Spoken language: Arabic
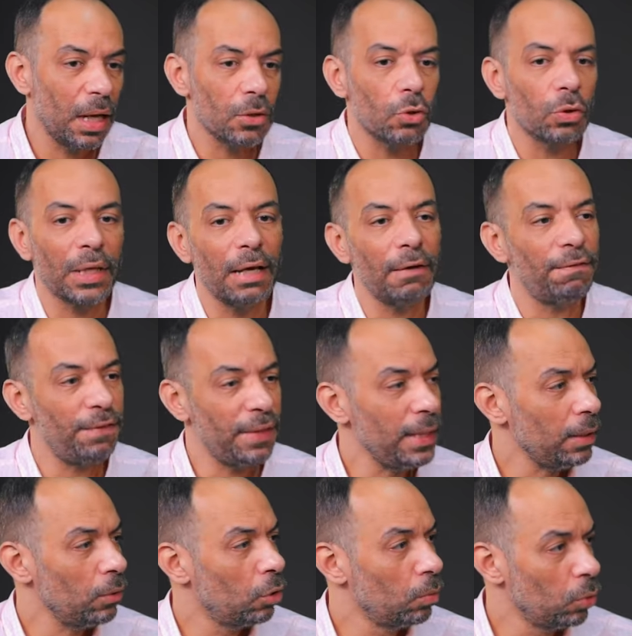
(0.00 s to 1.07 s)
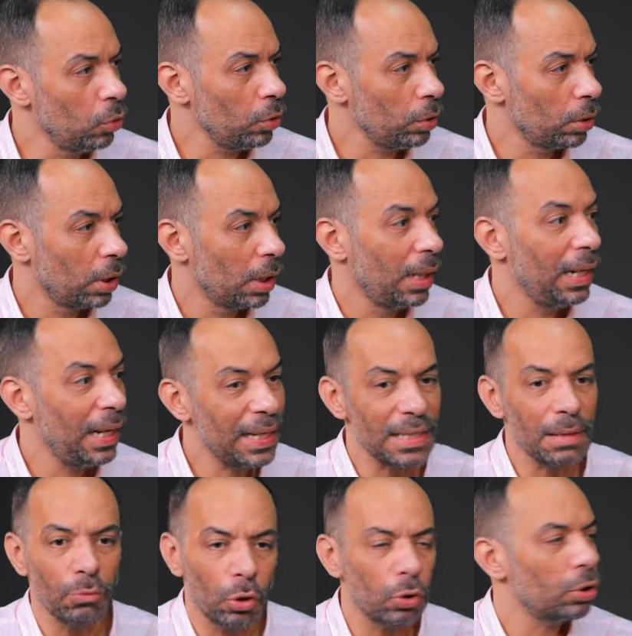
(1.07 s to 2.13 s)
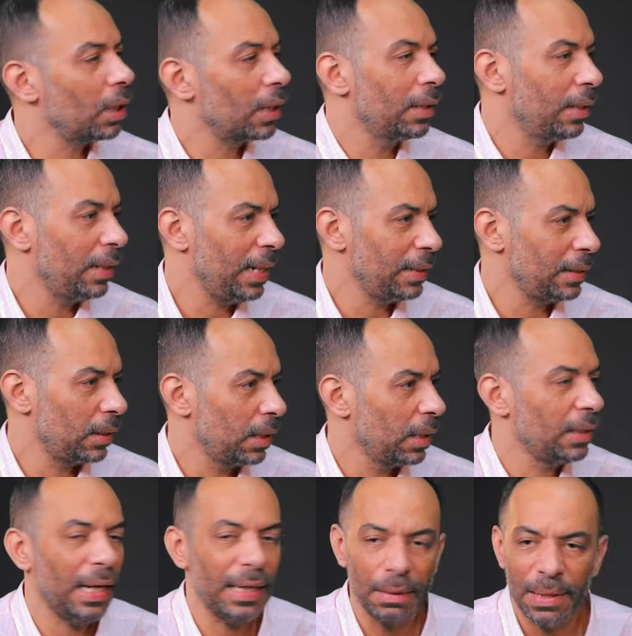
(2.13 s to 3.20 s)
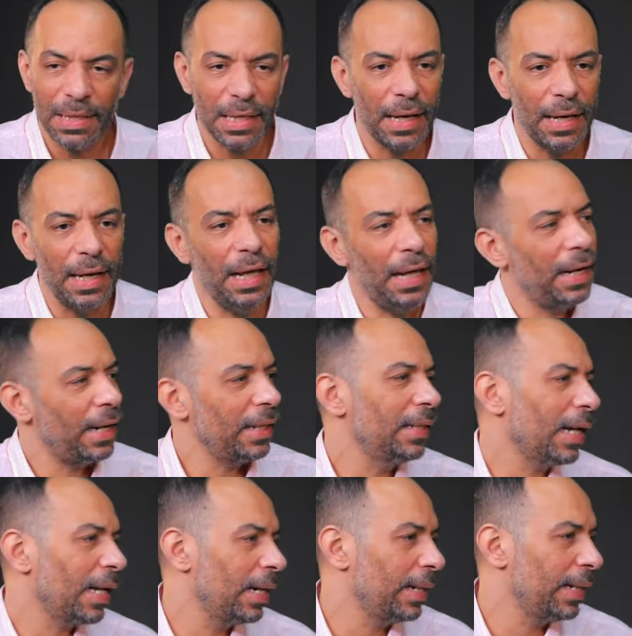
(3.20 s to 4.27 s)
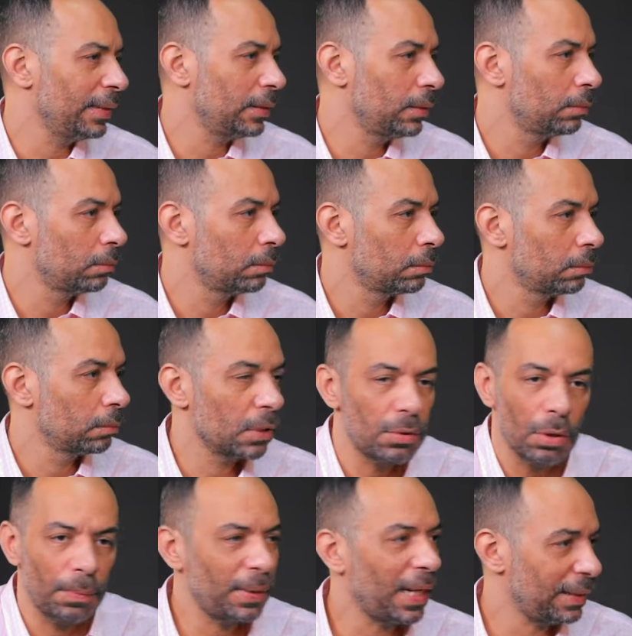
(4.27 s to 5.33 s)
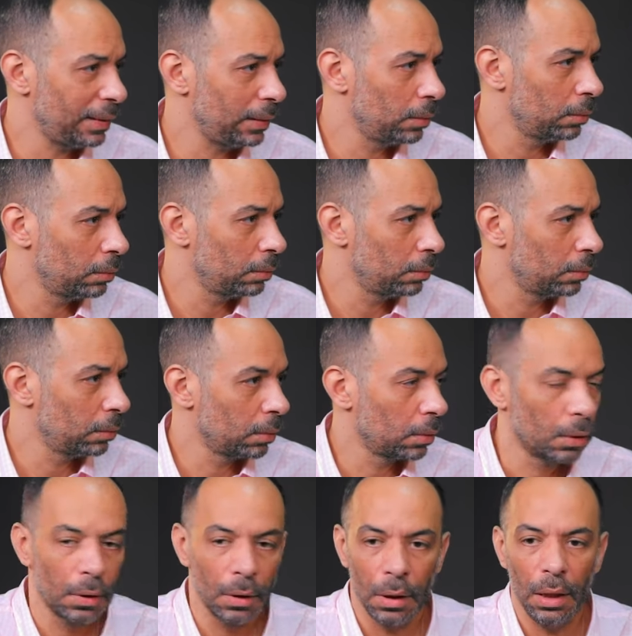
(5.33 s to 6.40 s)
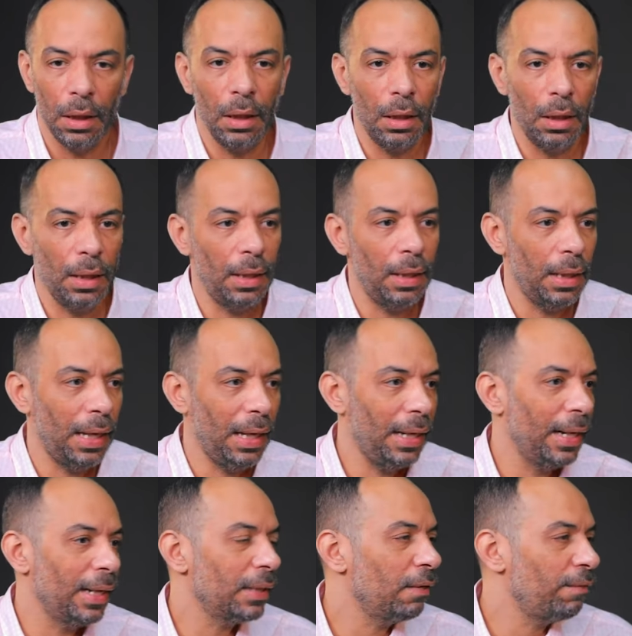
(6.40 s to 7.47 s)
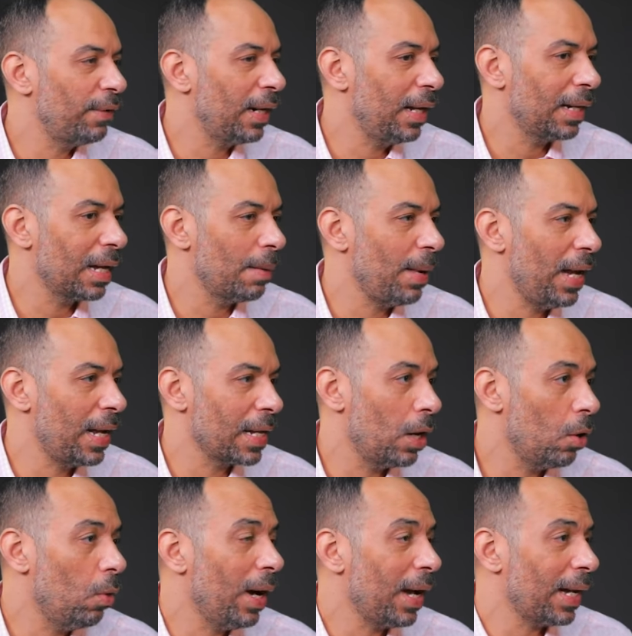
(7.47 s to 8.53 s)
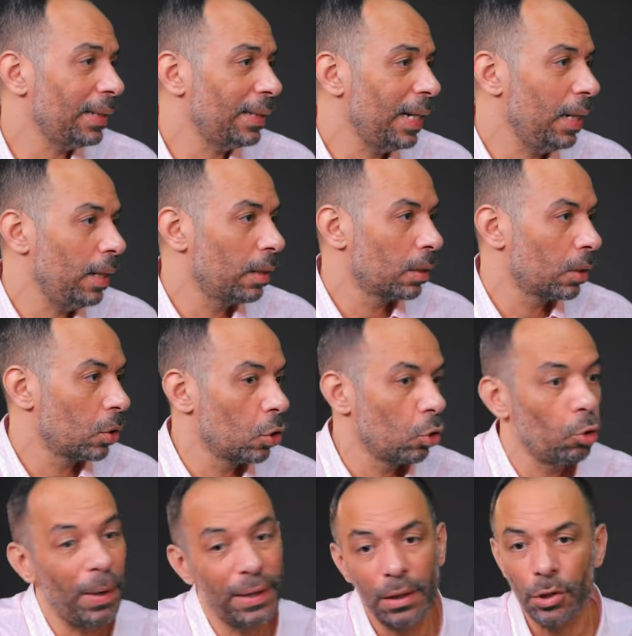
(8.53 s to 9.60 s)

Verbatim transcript: اقصد كان في امور لازم تترك للنادي يعني مثلا الاعلانات داخل النادي لسه بتاعتي آه، آه، اعلانات الفرق الجماعيه هو اخدها وما